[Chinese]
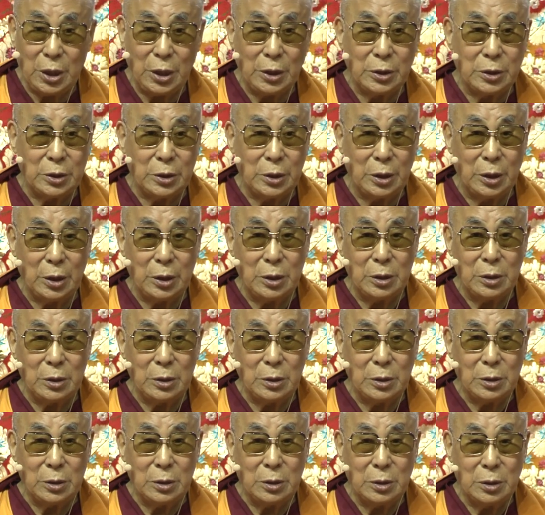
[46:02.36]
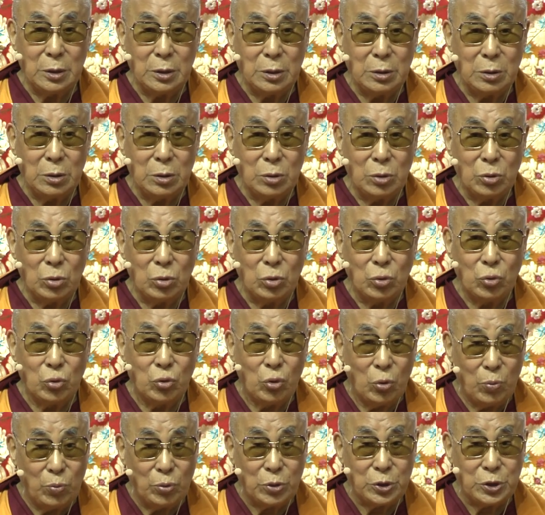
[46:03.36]
因果和自他相换里面，
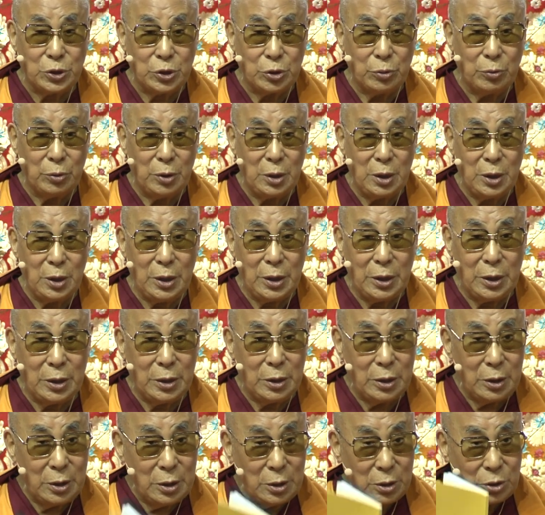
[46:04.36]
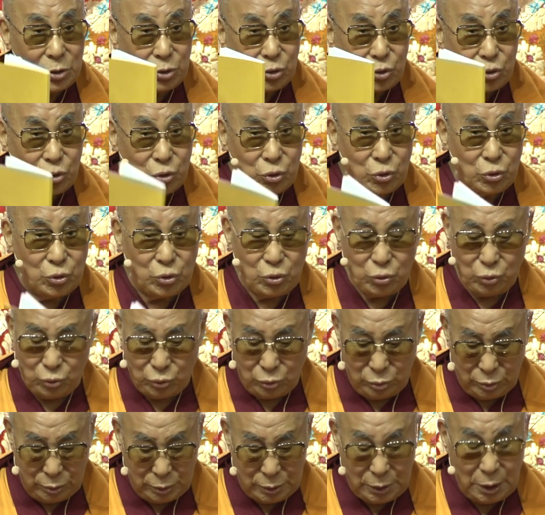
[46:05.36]
这里面说的是自他相
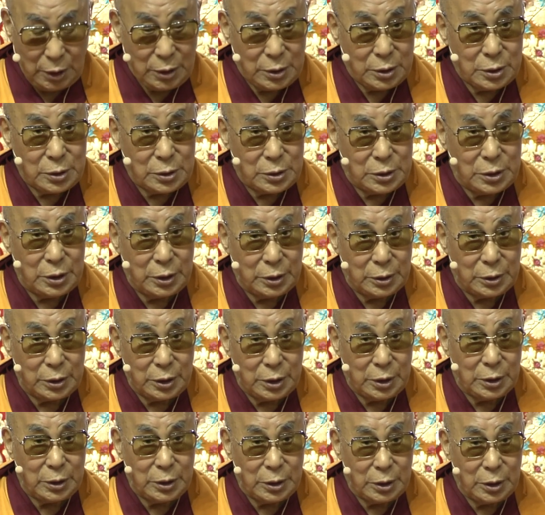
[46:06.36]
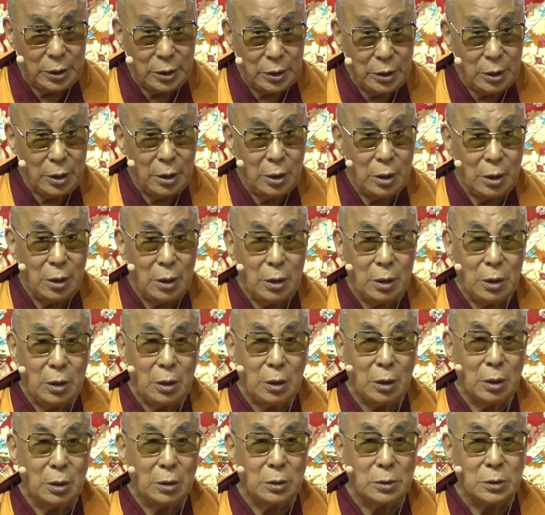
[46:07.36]
换，所以
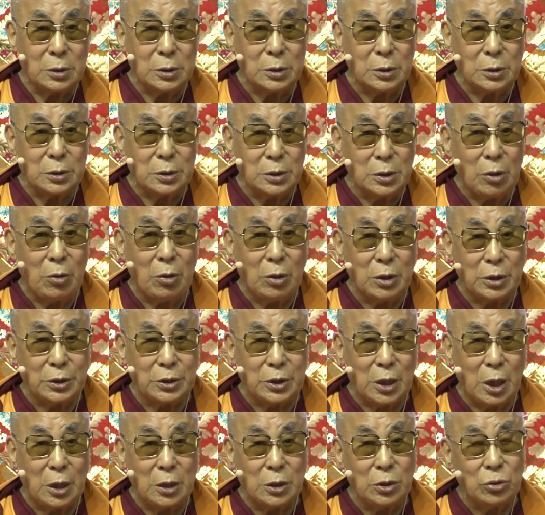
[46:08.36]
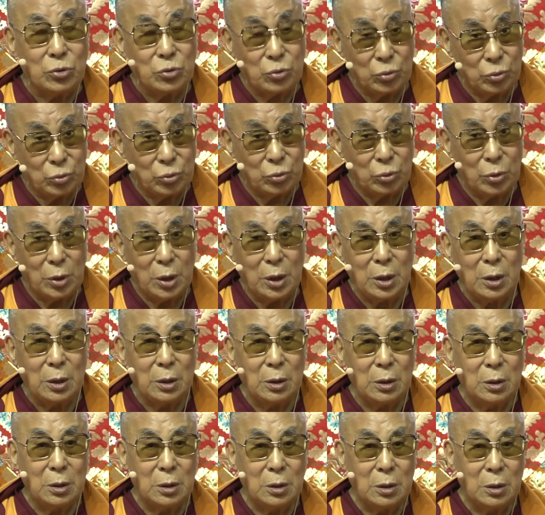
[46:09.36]
像这些的集颂文，就
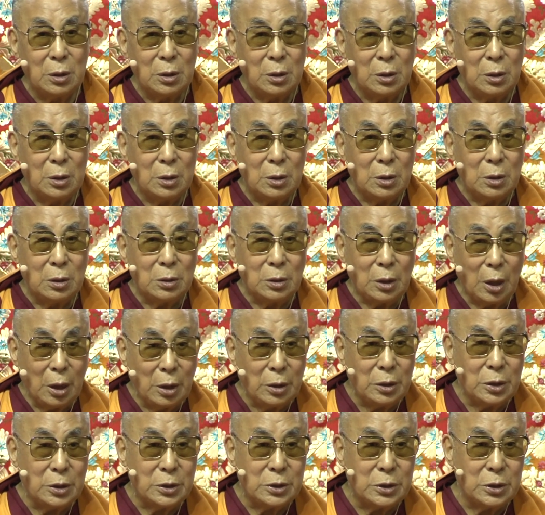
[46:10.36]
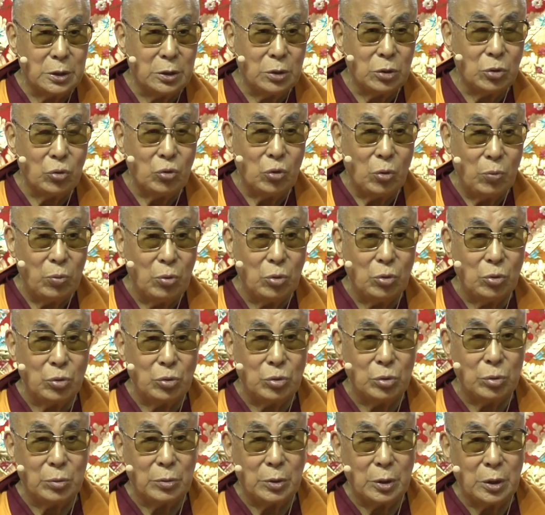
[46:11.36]
是吉天菩萨度行论的
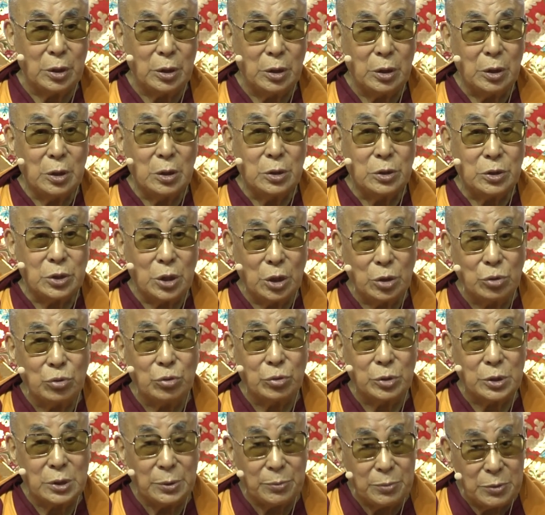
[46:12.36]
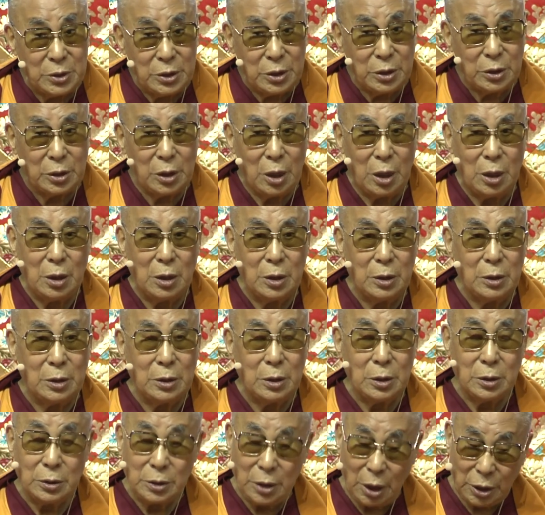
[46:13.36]
依据了。所以
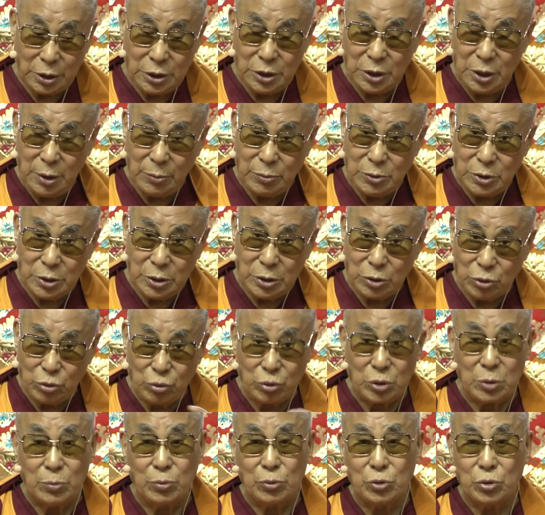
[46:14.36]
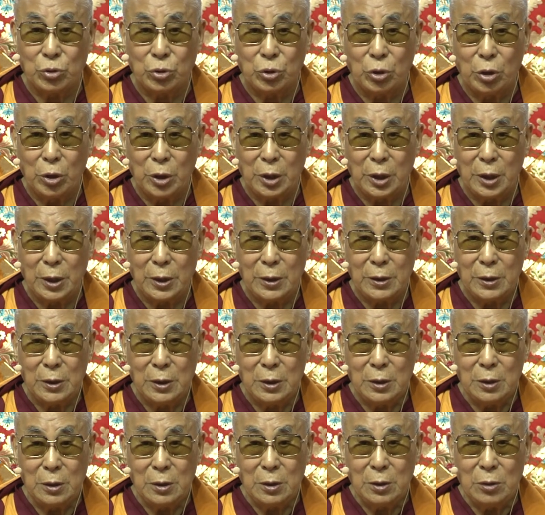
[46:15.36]
龙树菩萨在那菩
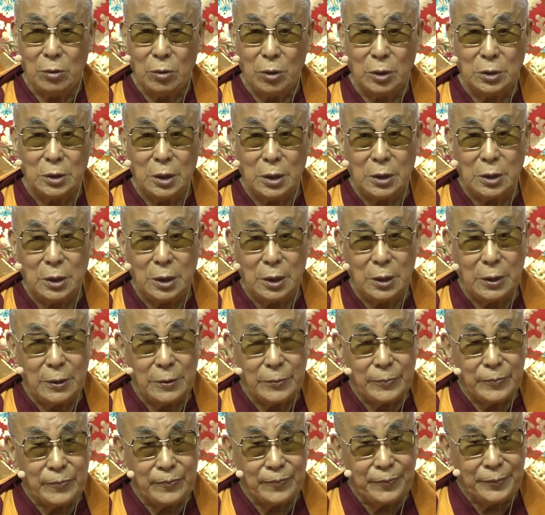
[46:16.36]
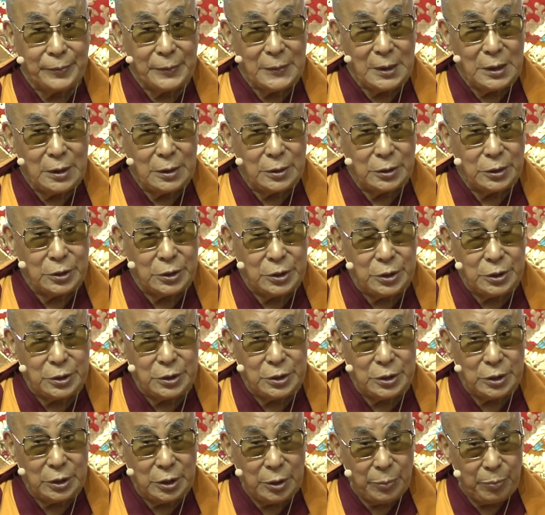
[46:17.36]
提心史里面也说到了
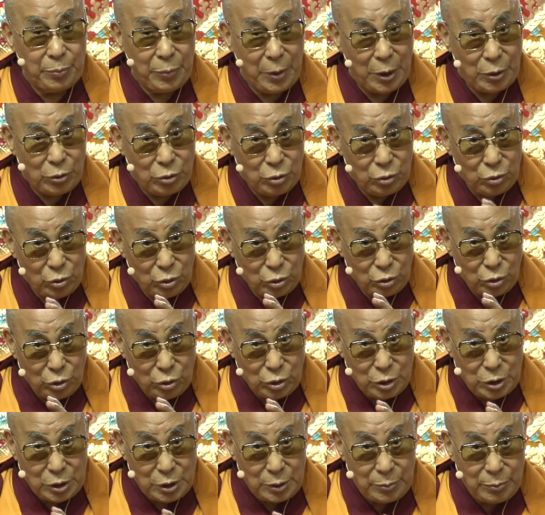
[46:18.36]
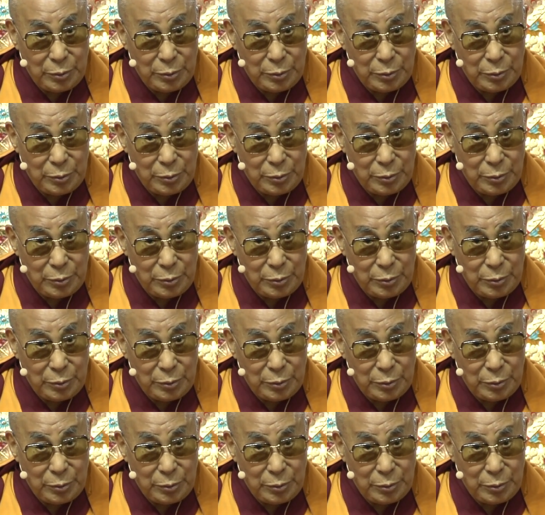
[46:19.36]
自他相换之理，